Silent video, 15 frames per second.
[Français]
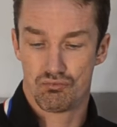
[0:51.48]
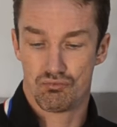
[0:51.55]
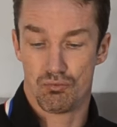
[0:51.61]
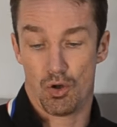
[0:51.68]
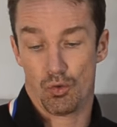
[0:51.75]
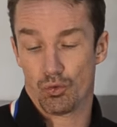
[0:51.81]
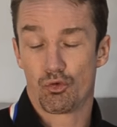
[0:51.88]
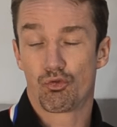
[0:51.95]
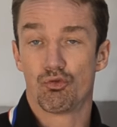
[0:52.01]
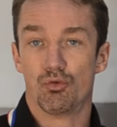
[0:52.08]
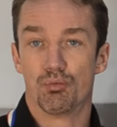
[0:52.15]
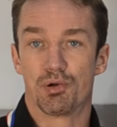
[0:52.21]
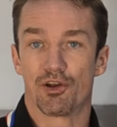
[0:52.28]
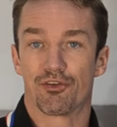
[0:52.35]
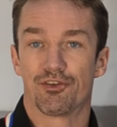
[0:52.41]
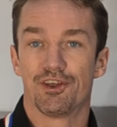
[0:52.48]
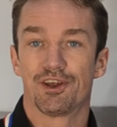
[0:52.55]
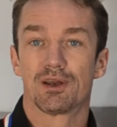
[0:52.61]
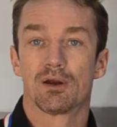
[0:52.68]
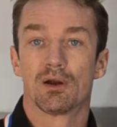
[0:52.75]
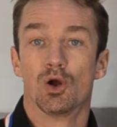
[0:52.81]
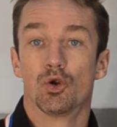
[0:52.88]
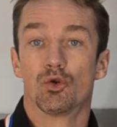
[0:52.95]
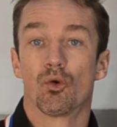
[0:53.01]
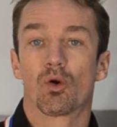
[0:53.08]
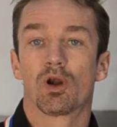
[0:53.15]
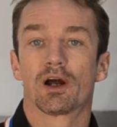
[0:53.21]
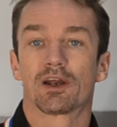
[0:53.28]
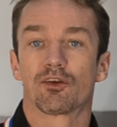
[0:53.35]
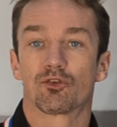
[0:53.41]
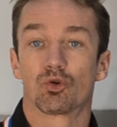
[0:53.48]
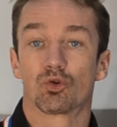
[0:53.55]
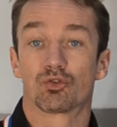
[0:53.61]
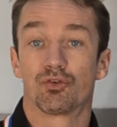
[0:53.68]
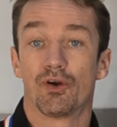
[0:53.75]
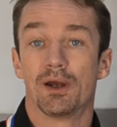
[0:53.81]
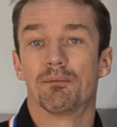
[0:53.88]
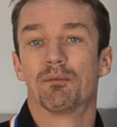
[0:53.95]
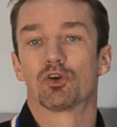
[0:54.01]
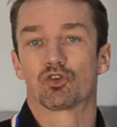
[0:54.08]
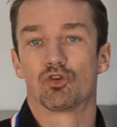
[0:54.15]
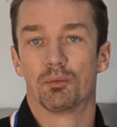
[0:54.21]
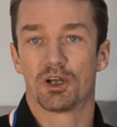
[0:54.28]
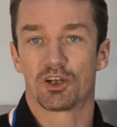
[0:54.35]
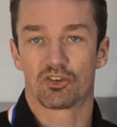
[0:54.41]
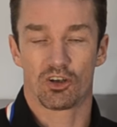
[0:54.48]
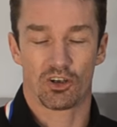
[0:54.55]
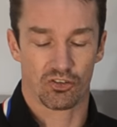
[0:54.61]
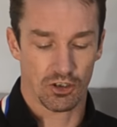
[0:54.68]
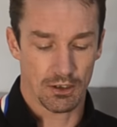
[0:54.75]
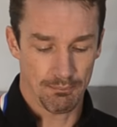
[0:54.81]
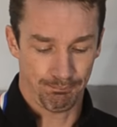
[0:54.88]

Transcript: bon bah oui, c'est du plastique. Donc là, qu'est-ce que je fais bah, Je le mets à charger.